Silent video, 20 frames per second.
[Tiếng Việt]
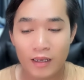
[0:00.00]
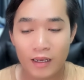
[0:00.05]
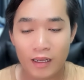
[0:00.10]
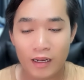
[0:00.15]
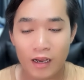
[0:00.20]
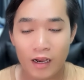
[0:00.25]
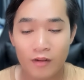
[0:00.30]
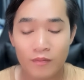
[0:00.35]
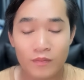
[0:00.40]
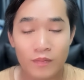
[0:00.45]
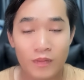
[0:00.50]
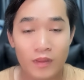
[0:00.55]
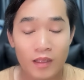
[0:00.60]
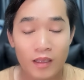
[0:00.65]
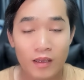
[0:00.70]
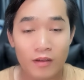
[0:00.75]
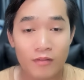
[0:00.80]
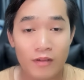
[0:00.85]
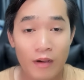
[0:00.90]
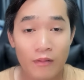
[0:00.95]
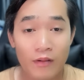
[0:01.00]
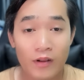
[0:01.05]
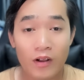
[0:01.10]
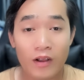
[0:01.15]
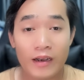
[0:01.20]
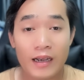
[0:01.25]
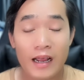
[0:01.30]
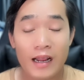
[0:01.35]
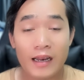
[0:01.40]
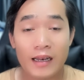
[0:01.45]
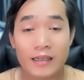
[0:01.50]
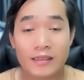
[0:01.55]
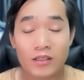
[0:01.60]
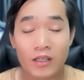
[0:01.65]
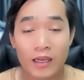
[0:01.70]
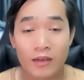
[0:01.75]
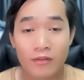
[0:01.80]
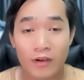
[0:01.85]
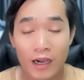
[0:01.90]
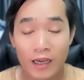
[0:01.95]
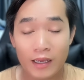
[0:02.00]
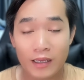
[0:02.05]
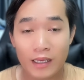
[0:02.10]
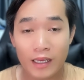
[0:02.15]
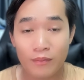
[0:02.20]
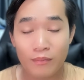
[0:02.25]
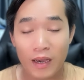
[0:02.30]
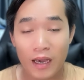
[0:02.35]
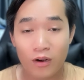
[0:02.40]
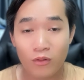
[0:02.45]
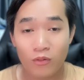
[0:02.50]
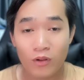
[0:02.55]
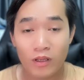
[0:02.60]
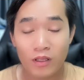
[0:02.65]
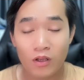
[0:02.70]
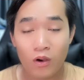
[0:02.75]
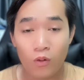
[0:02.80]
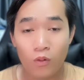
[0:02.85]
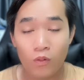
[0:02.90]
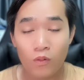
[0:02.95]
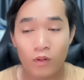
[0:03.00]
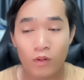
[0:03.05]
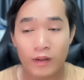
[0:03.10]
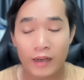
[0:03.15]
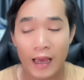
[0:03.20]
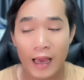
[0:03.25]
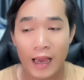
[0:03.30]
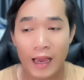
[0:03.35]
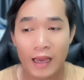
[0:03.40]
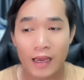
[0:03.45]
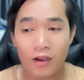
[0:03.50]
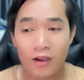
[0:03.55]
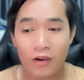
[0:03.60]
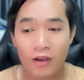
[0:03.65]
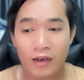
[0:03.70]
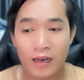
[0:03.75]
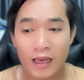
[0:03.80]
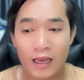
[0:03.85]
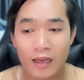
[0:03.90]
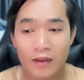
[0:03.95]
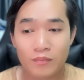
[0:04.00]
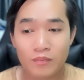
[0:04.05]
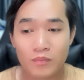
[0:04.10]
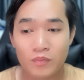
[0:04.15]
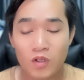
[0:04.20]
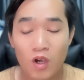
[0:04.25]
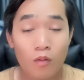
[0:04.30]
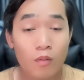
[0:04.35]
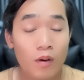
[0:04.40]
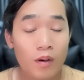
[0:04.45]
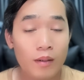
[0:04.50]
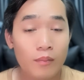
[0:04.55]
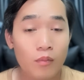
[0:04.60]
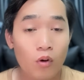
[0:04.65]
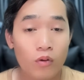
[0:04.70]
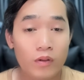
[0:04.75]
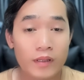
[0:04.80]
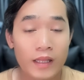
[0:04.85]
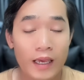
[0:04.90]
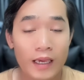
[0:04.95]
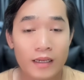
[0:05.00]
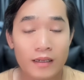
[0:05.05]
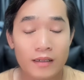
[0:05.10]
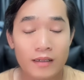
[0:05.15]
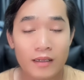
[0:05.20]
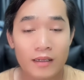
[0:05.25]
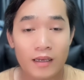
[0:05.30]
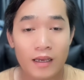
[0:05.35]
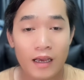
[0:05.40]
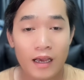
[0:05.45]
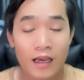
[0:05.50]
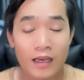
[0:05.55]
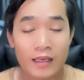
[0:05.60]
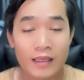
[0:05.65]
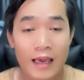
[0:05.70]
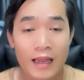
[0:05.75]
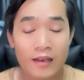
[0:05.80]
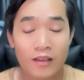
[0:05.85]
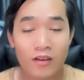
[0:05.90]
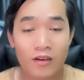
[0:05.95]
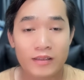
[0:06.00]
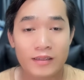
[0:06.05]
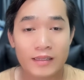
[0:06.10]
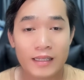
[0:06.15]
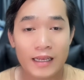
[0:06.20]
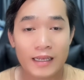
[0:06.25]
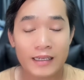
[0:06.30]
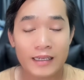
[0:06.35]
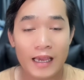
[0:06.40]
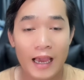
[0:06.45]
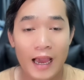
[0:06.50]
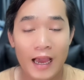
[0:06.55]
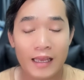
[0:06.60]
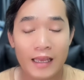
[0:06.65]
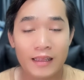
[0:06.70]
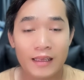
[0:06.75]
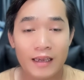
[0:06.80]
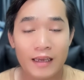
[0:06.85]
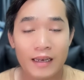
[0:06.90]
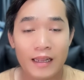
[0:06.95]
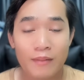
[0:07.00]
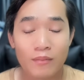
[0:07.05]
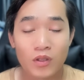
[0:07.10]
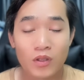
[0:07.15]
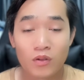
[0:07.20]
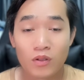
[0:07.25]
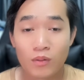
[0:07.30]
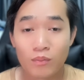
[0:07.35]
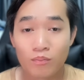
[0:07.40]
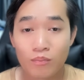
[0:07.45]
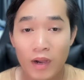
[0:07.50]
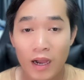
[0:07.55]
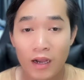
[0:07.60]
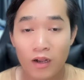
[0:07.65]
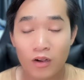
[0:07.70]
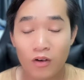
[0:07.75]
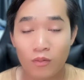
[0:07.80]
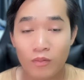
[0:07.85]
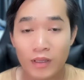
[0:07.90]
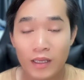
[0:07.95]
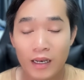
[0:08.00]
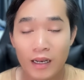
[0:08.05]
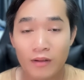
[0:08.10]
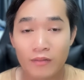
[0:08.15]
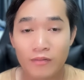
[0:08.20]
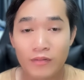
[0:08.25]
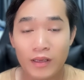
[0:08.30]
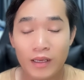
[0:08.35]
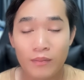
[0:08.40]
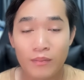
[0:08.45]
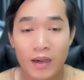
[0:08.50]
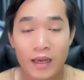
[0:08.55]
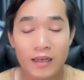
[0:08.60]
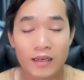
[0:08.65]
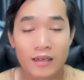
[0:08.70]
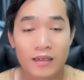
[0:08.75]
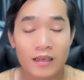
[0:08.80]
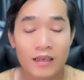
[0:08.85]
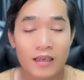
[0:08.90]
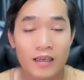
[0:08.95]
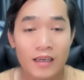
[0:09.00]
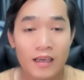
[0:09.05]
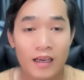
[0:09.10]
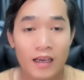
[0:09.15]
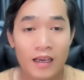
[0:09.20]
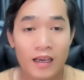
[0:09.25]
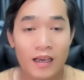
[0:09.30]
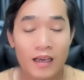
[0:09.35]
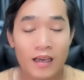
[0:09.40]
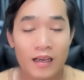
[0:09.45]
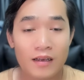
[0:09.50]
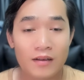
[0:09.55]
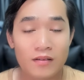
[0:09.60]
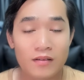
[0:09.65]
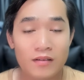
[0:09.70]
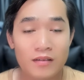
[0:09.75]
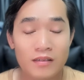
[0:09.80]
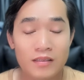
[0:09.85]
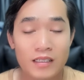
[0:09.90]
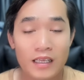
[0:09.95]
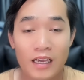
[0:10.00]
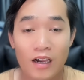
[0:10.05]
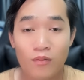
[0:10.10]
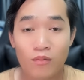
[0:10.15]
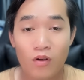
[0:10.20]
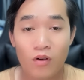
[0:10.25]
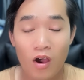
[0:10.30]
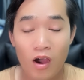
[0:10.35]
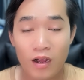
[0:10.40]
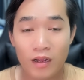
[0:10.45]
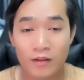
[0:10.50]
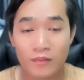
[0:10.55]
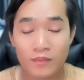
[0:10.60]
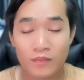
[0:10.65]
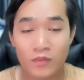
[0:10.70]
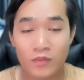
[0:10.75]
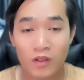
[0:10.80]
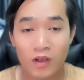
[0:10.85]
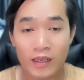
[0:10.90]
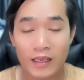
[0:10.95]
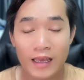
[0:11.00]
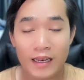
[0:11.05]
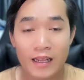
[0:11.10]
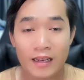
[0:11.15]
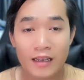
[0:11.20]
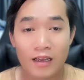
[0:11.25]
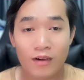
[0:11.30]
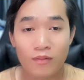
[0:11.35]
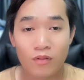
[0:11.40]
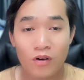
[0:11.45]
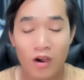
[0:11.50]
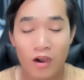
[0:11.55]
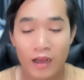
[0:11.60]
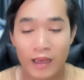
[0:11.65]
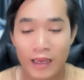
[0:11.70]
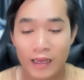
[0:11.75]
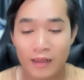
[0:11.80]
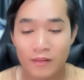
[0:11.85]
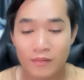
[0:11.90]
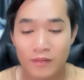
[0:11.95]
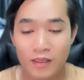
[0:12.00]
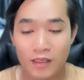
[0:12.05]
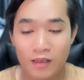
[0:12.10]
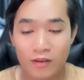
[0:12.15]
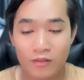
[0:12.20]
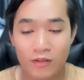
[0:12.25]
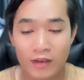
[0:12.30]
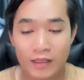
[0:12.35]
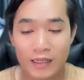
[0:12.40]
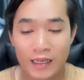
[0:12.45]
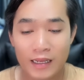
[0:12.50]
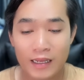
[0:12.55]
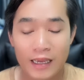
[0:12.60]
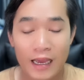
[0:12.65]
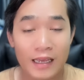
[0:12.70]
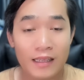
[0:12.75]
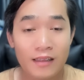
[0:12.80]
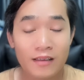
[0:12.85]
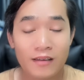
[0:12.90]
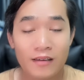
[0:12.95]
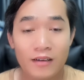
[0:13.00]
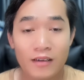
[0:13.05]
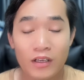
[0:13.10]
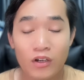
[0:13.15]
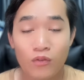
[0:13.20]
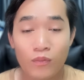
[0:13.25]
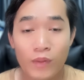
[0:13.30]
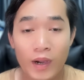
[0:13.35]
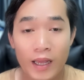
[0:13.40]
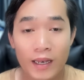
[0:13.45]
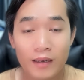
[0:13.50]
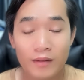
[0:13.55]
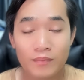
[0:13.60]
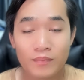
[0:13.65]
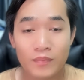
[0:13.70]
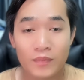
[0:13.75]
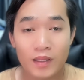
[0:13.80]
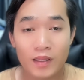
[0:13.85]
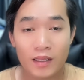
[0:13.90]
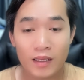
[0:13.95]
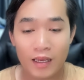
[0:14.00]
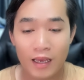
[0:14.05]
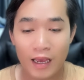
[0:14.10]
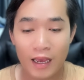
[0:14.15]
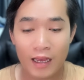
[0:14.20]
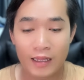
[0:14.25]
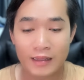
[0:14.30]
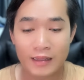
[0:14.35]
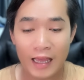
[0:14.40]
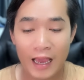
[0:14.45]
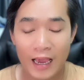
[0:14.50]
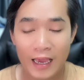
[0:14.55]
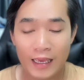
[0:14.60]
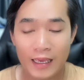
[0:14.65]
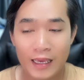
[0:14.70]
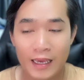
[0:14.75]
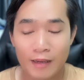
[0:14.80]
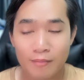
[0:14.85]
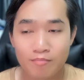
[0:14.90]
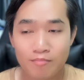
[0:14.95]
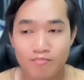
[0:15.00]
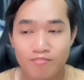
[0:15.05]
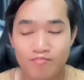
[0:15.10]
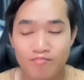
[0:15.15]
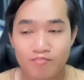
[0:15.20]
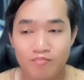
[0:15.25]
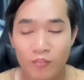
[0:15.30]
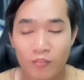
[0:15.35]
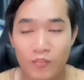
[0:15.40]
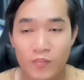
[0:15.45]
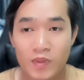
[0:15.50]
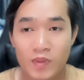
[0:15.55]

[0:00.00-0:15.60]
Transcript: đó và phải nói rất là tuyệt vời khi mà anh Nguyên Vũ đã gọi là có một cái buổi tiệc à, dành cho tất cả những anh em youtuber cũng như là phía bên à, chị Hồng Loan đó gia đình Hồng Loan ha và tất cả những người yêu mến à, tại um,